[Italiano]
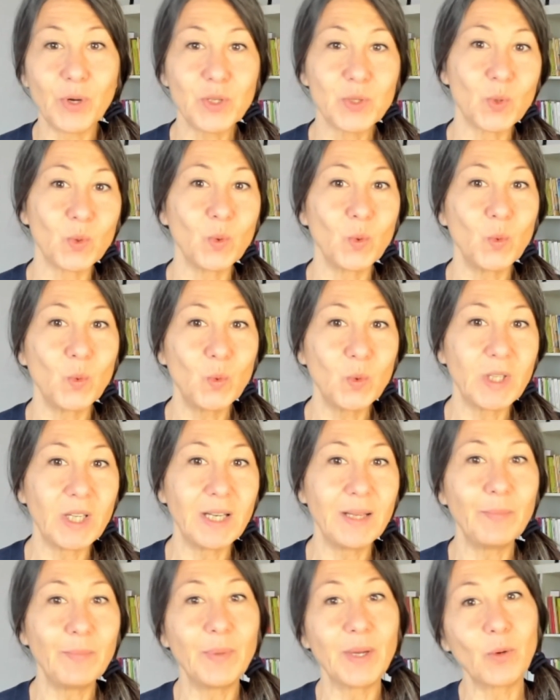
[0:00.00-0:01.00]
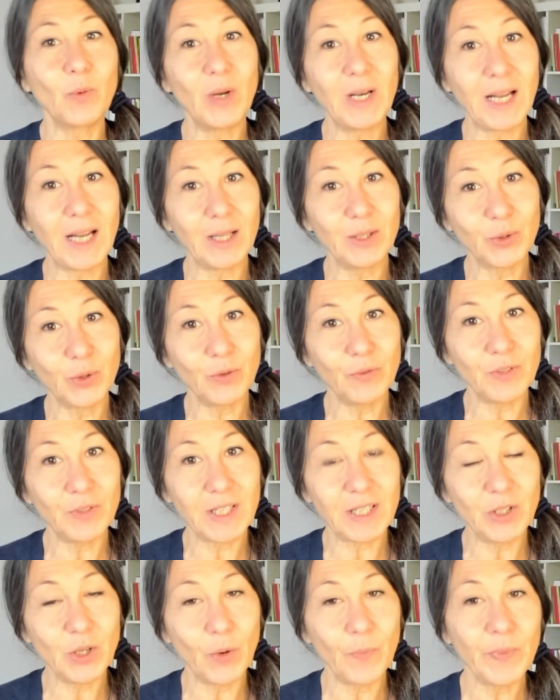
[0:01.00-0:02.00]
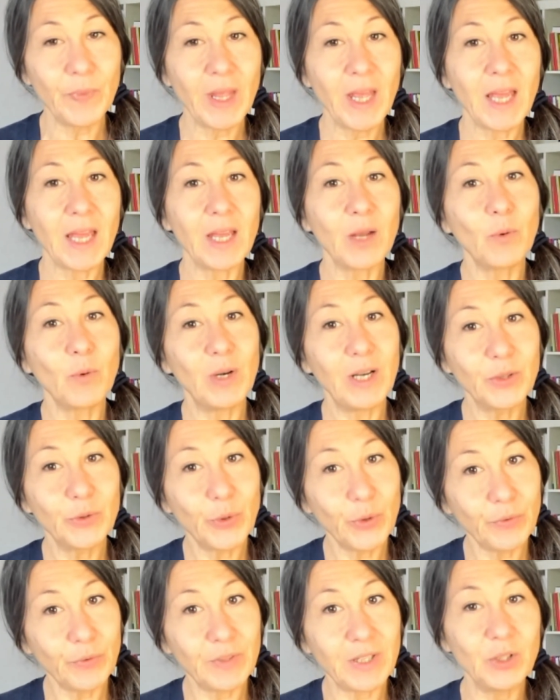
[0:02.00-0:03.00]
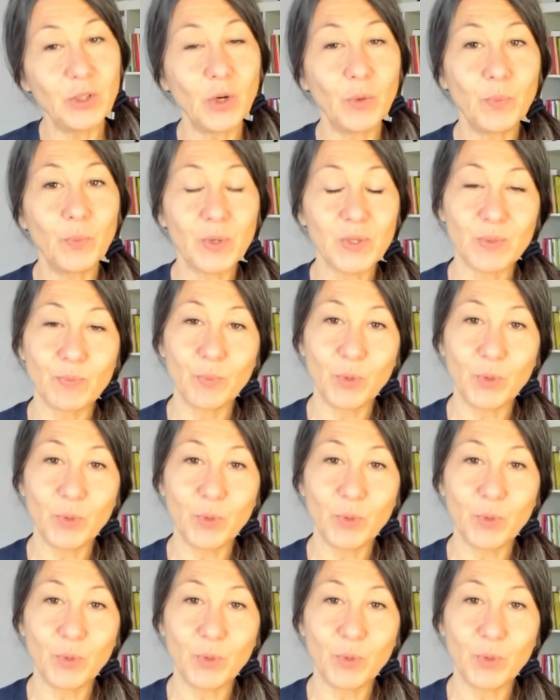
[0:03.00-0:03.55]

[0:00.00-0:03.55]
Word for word: sono utili per quell'altro video e quella quell'altro video posso,